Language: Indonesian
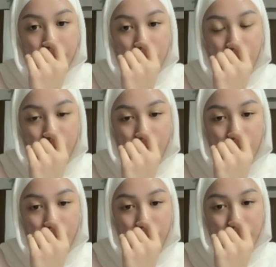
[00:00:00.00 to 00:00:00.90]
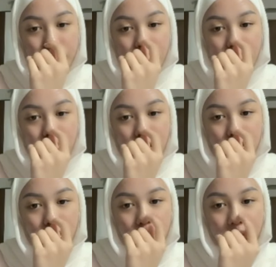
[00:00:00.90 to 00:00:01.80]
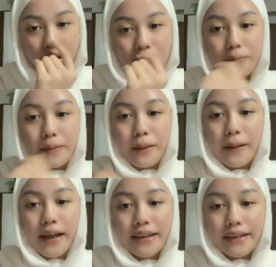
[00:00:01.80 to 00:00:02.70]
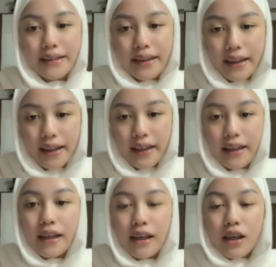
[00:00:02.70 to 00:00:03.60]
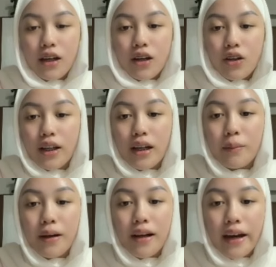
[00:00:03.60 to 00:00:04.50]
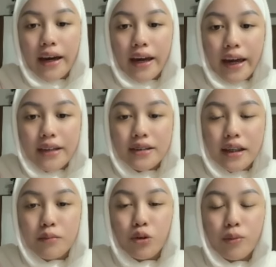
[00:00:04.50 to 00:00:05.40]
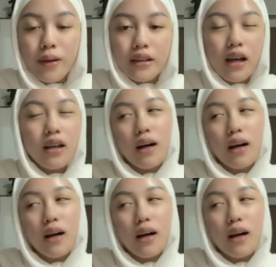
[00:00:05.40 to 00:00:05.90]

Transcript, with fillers: Masya Allah, auranya bersinar banget Loli pakai hijab, terima kasih. Loli kenapa nggak extend bulu mata?